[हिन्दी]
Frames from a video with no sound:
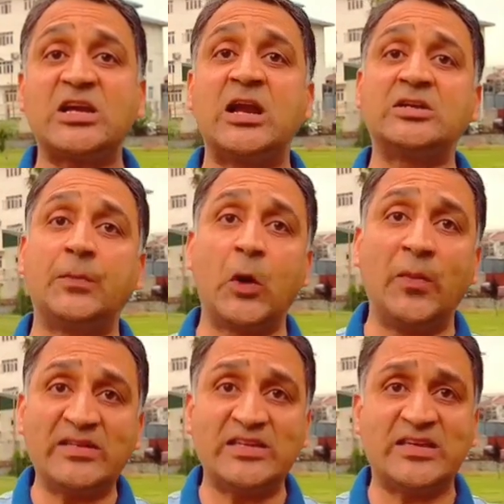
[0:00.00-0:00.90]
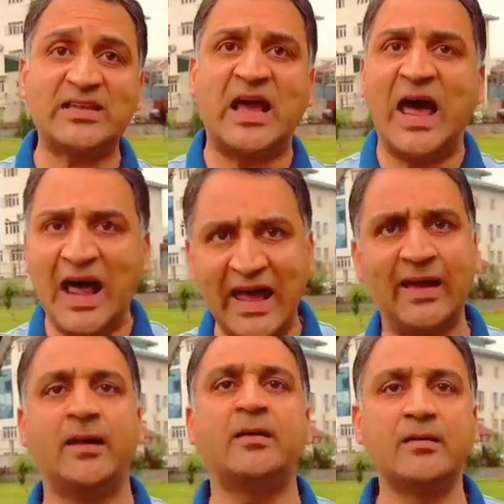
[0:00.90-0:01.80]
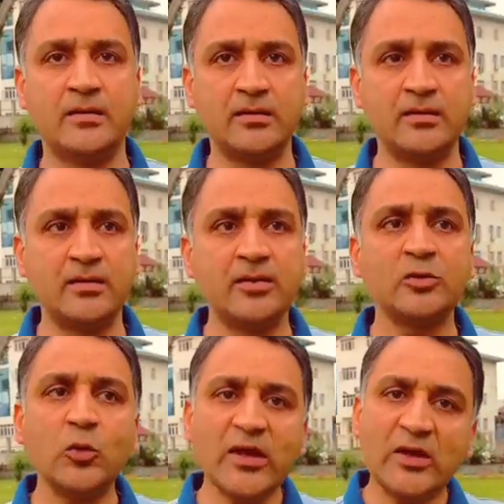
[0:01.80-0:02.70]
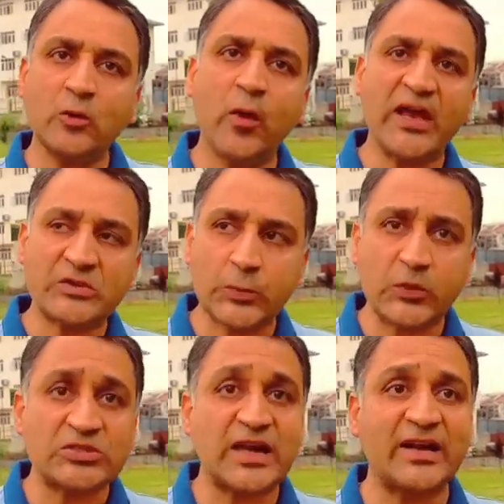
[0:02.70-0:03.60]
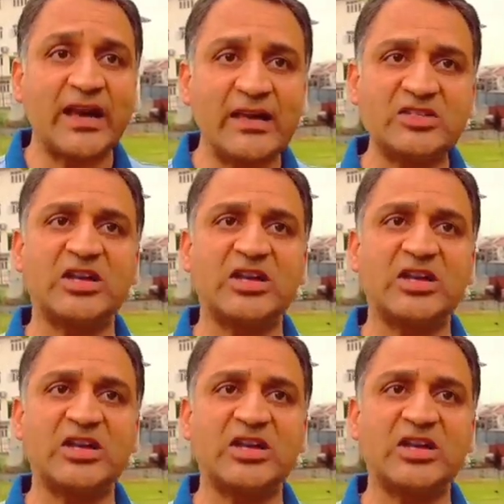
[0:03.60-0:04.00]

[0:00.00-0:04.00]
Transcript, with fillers: चैनल डिप्लोमेसी के दलाल हैं तो इनको एक्सपोज करना ही